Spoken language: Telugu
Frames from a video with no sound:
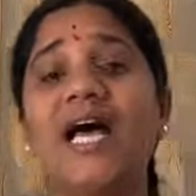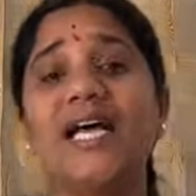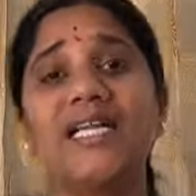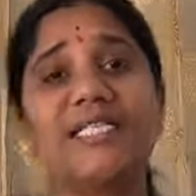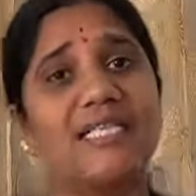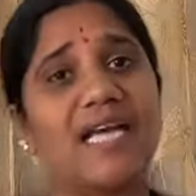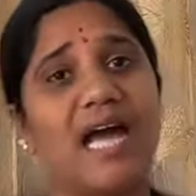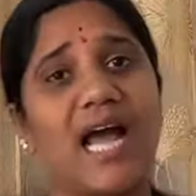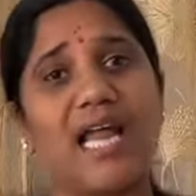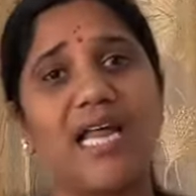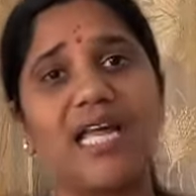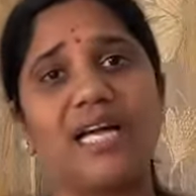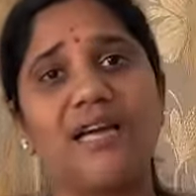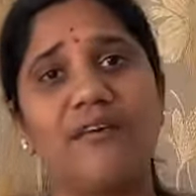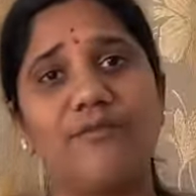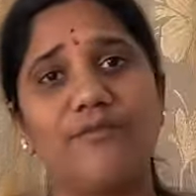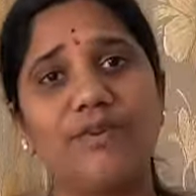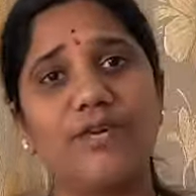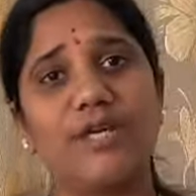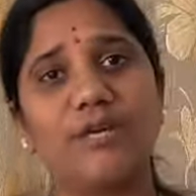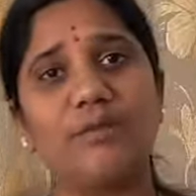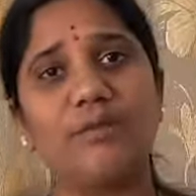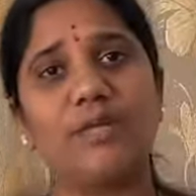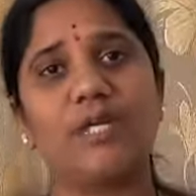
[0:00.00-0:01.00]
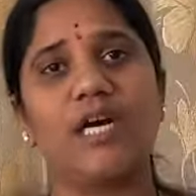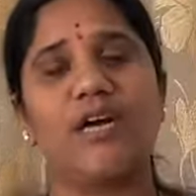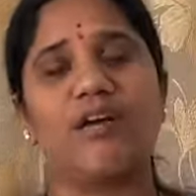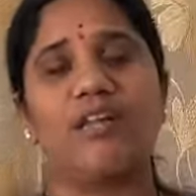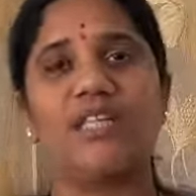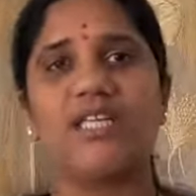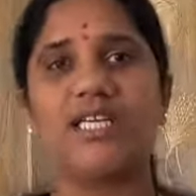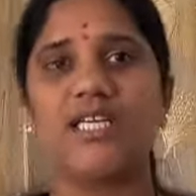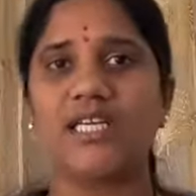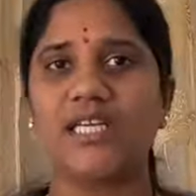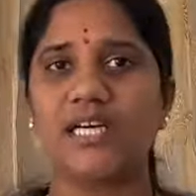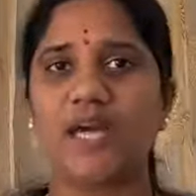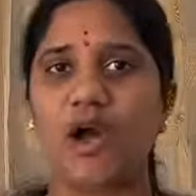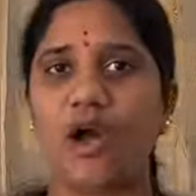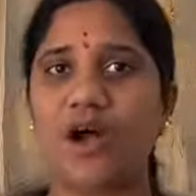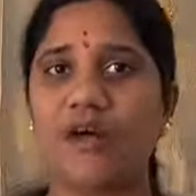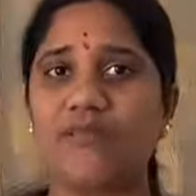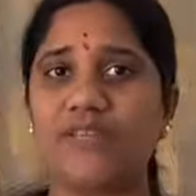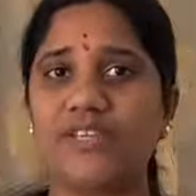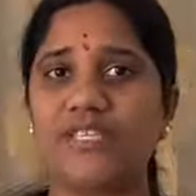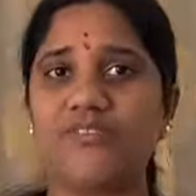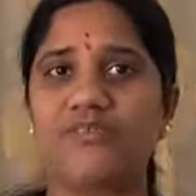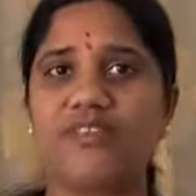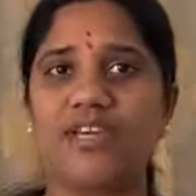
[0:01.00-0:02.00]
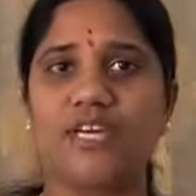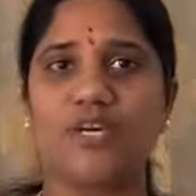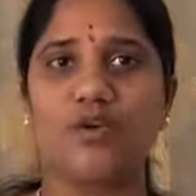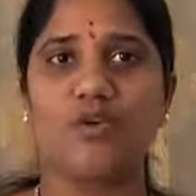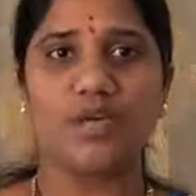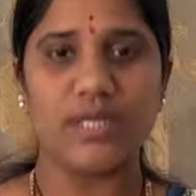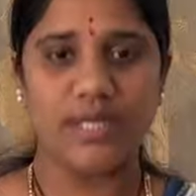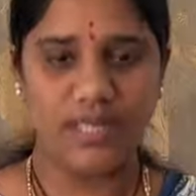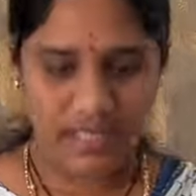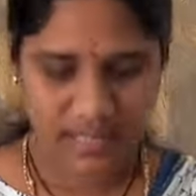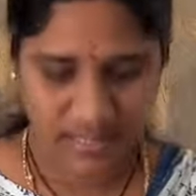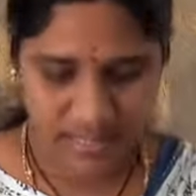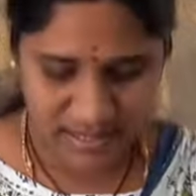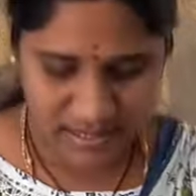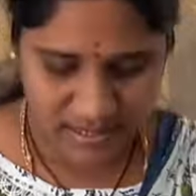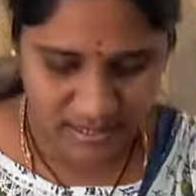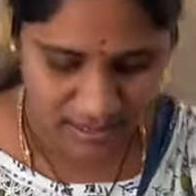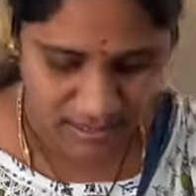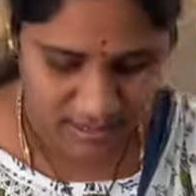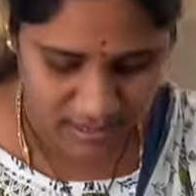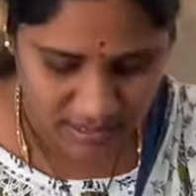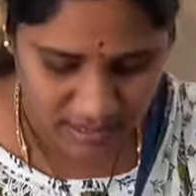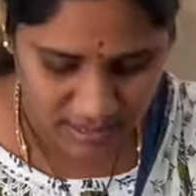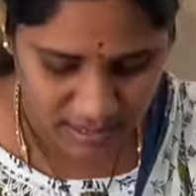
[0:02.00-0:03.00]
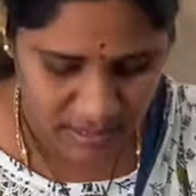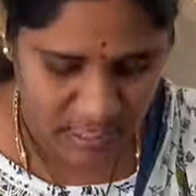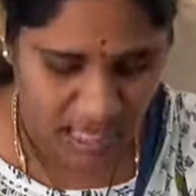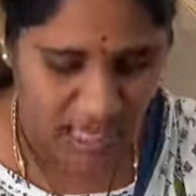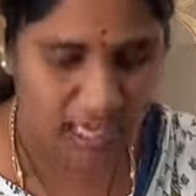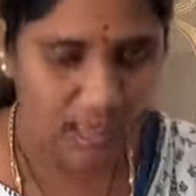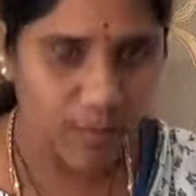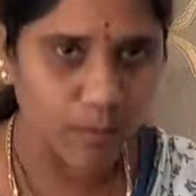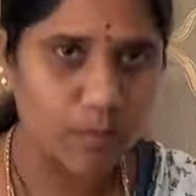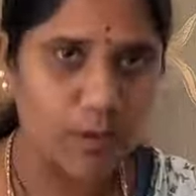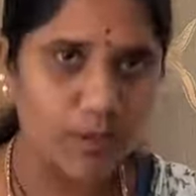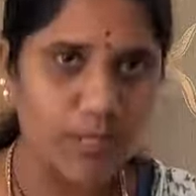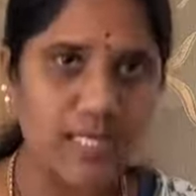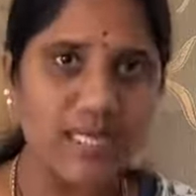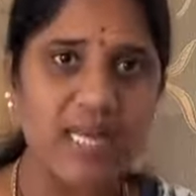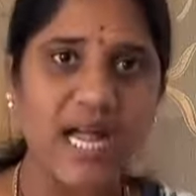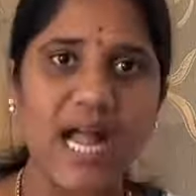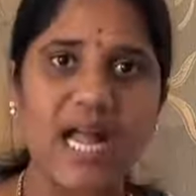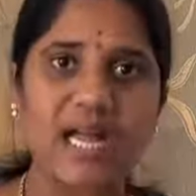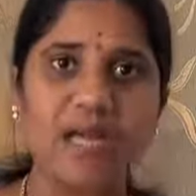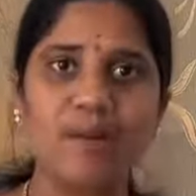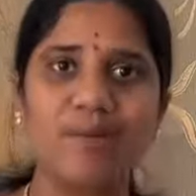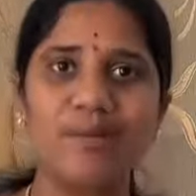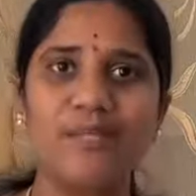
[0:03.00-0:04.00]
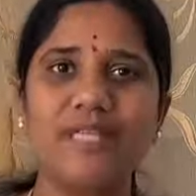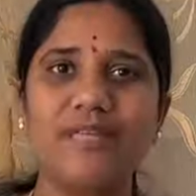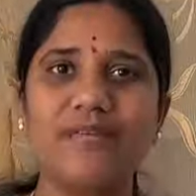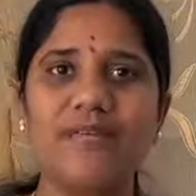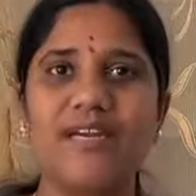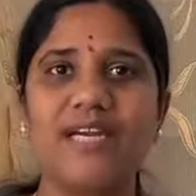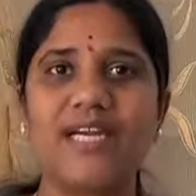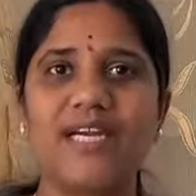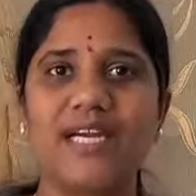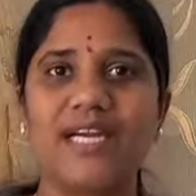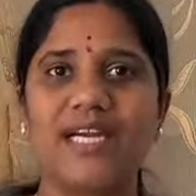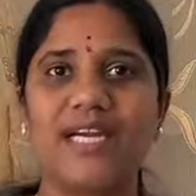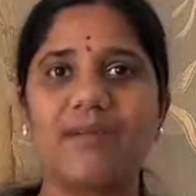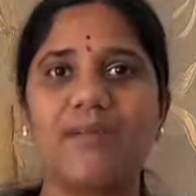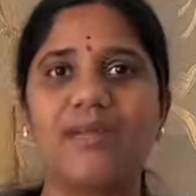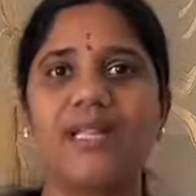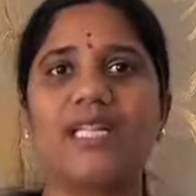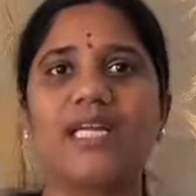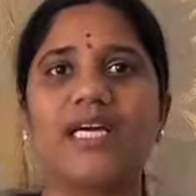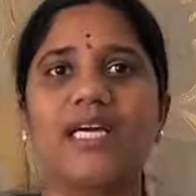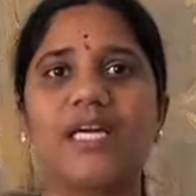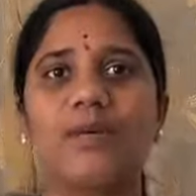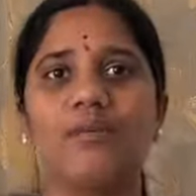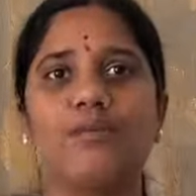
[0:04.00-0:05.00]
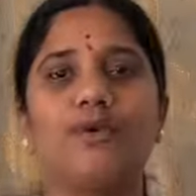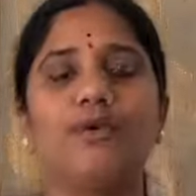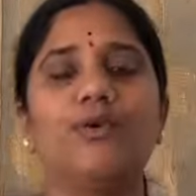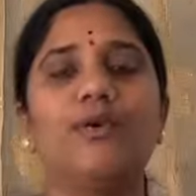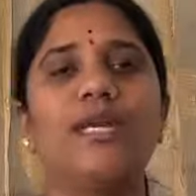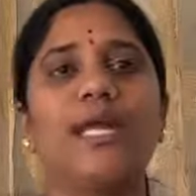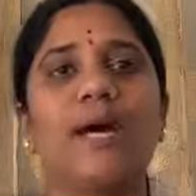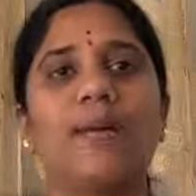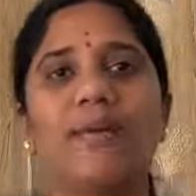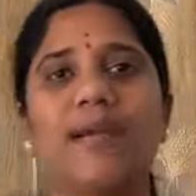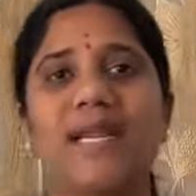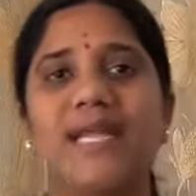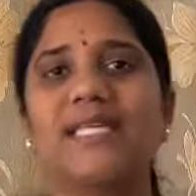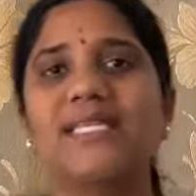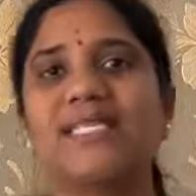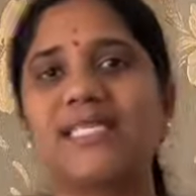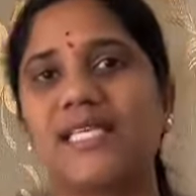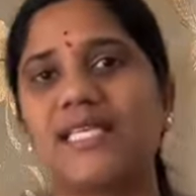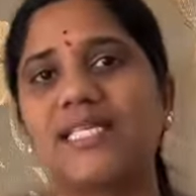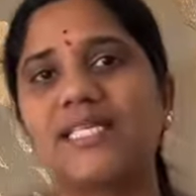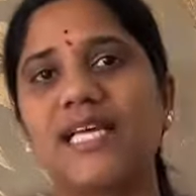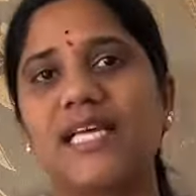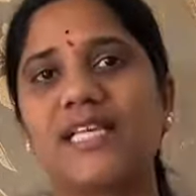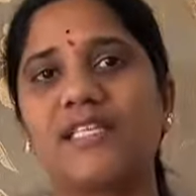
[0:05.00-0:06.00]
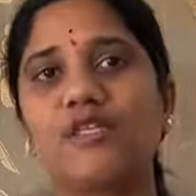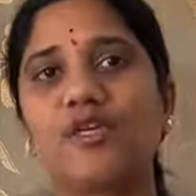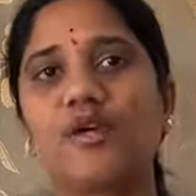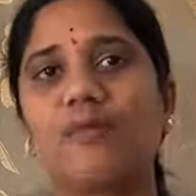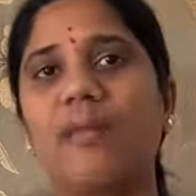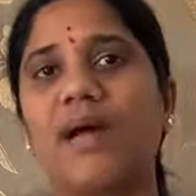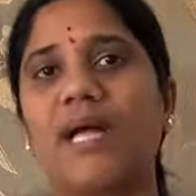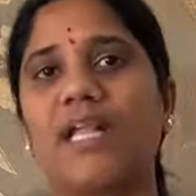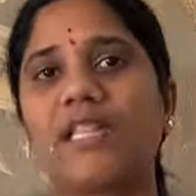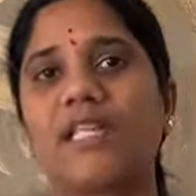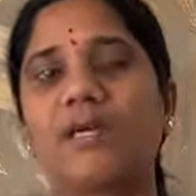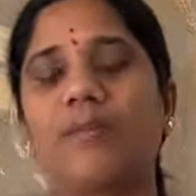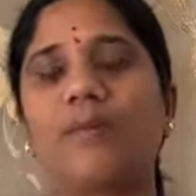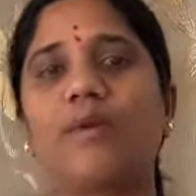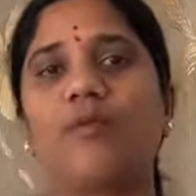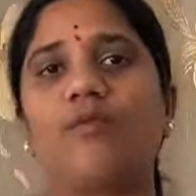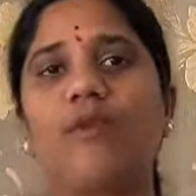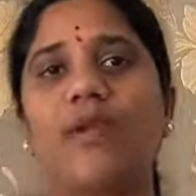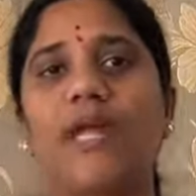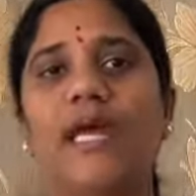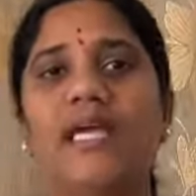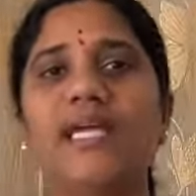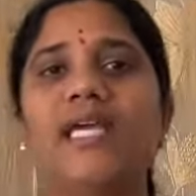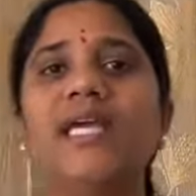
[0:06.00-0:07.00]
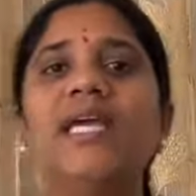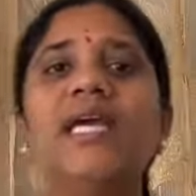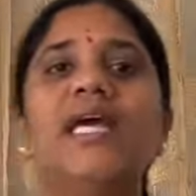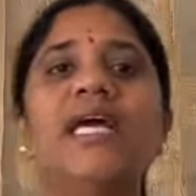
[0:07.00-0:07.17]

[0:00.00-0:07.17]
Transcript: చాలా కంఫర్టబుల్గా ఉంది ఇంకా ఆఫీస్ వేర్ కూడా ఈ డ్రెస్సెస్ అయితే చాలా బాగుంది కాకపోతే ఇవేంటంటే మన దగ్గర ఇప్పుడు డబల్ ఎక్సెల్ సైజులో మాత్రమే ఉన్నాయి